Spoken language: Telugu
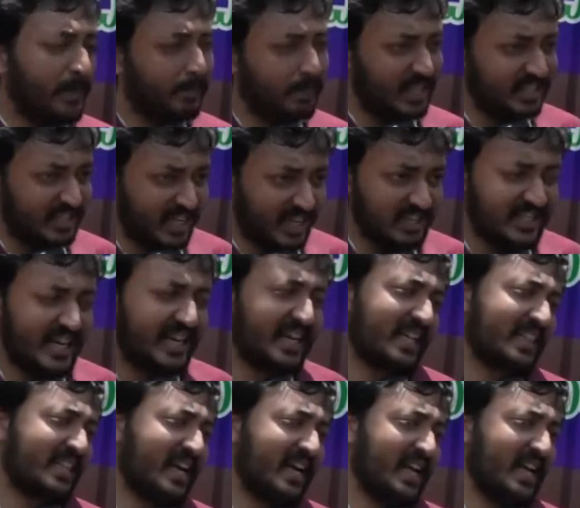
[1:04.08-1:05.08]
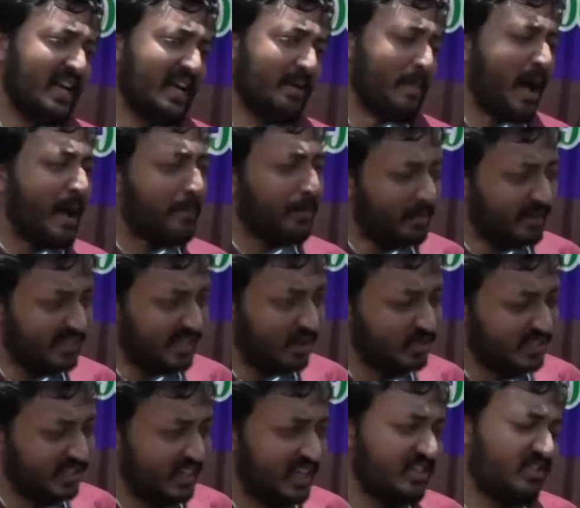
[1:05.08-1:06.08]
పంపిణీ చేయడం జరిగిందండి మా ప్రేమ
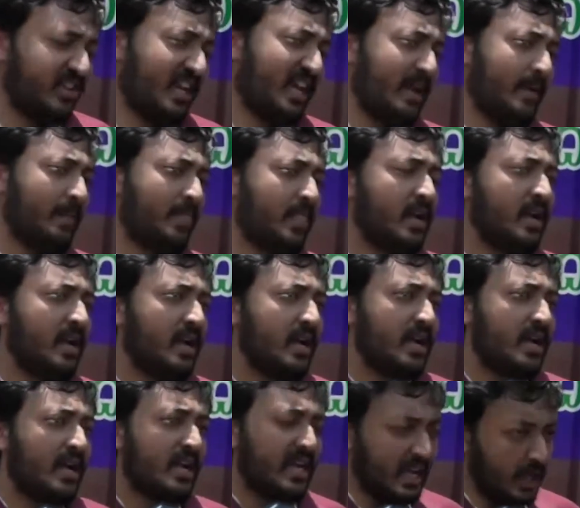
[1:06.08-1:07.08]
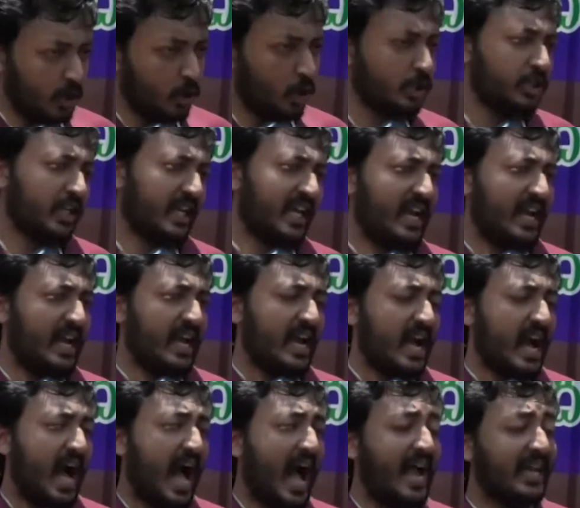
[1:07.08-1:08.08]
సంస్థ నుంచి ఈ రోజుకి
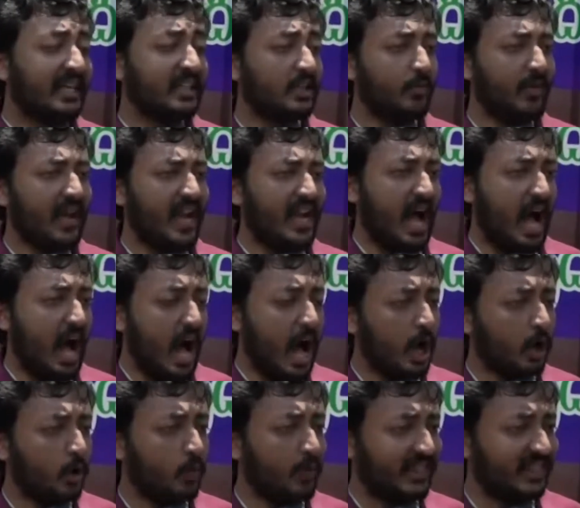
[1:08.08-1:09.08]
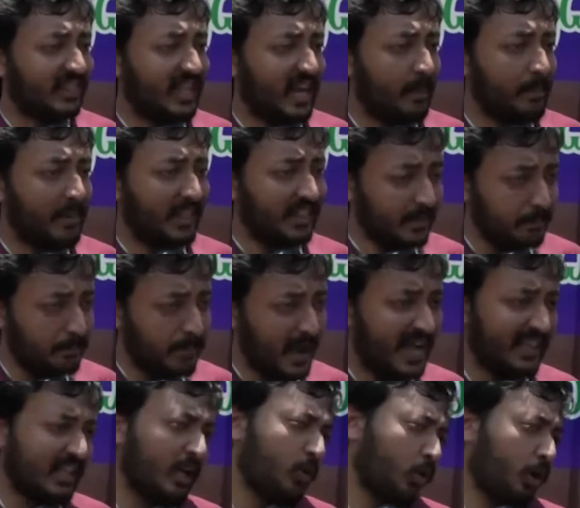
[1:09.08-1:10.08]
ఐదు వేల ఆరు వందల మంది
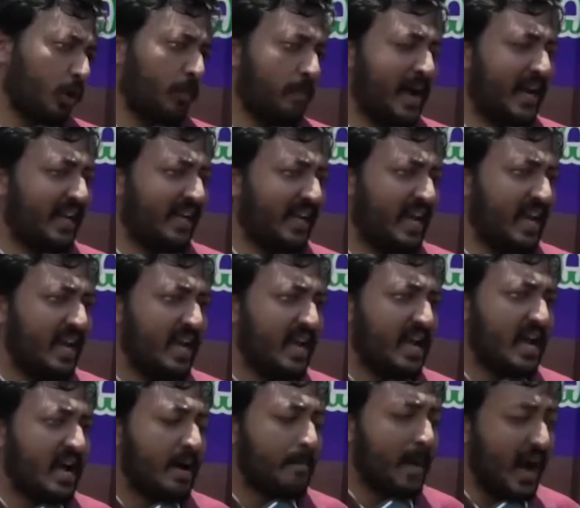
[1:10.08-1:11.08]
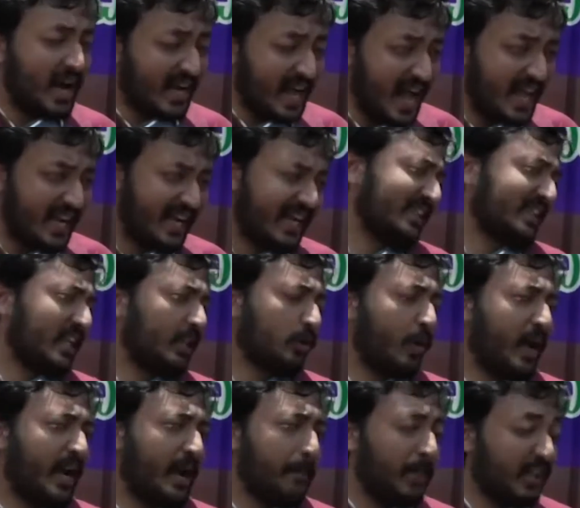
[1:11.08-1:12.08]
పేద కుటుంబాలకి మా కార్యకర్తల
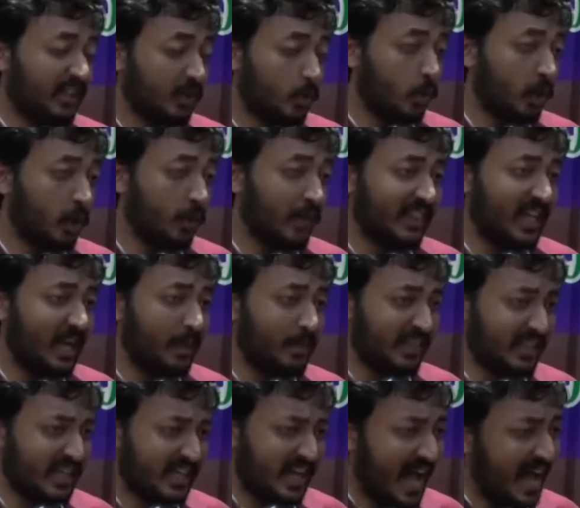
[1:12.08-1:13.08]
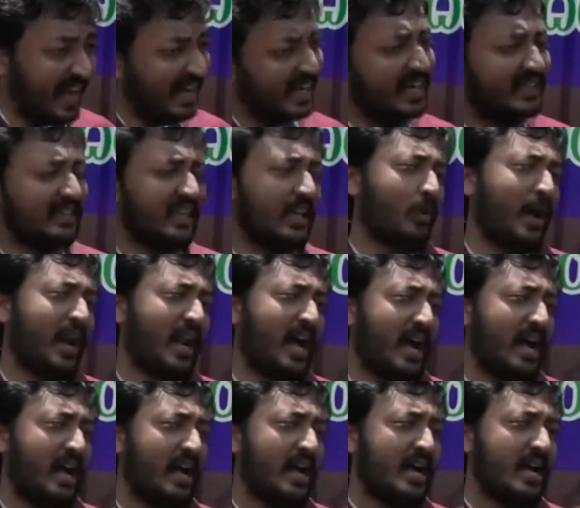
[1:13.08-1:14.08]
ద్వారా పదకొండు వందల మంది కార్యకర్తల ద్వారా
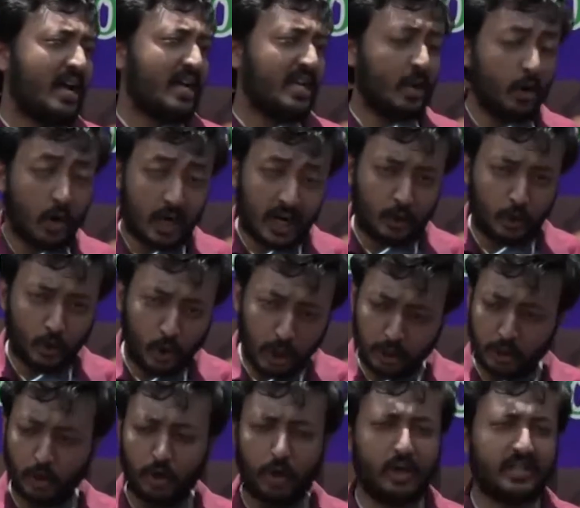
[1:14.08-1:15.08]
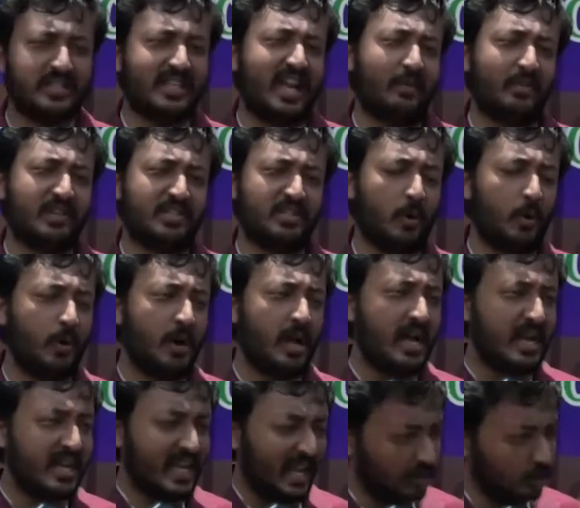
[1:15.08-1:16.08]
ఈ యొక్క డోర్ టు డోర్ సర్వీసు
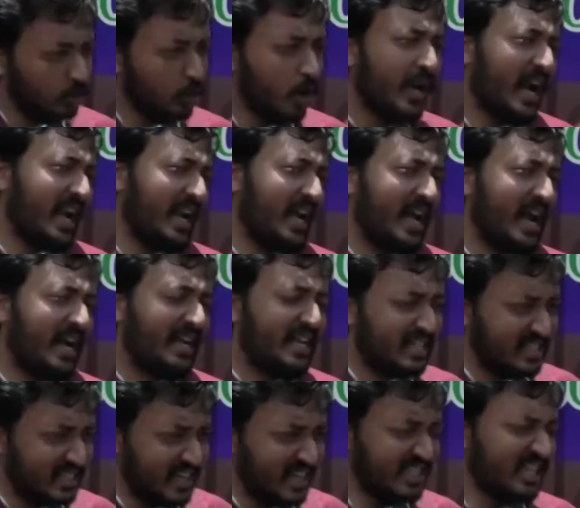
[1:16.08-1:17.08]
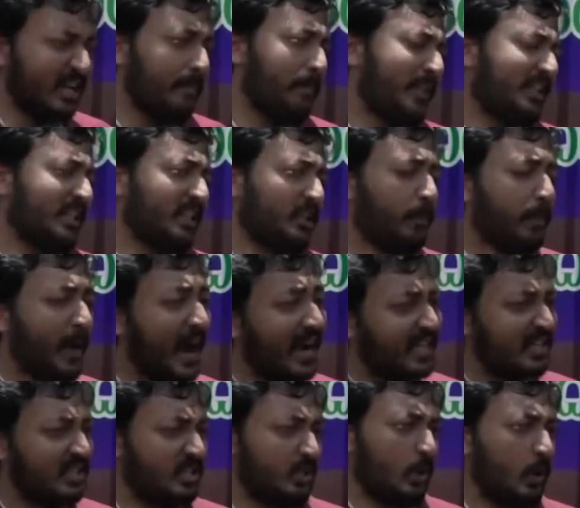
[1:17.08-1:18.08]
ఎంతో ఘనంగా డిస్టెన్సింగ్ పద్ధతులు
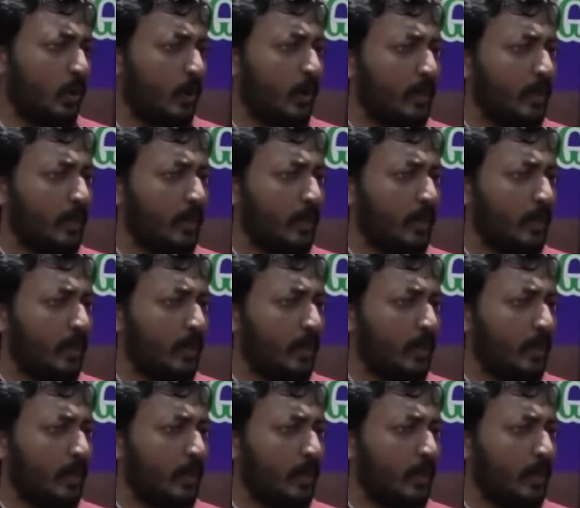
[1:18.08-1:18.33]
పాటిస్తూ